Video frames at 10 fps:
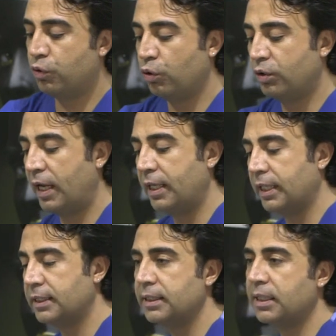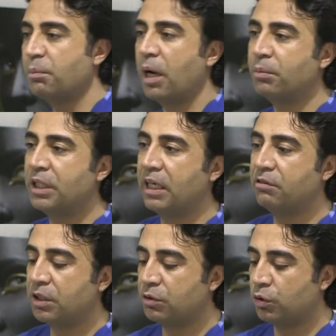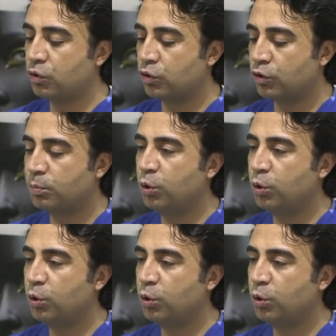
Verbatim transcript: Frontal kasın tamamını gevşetiyorsunuz.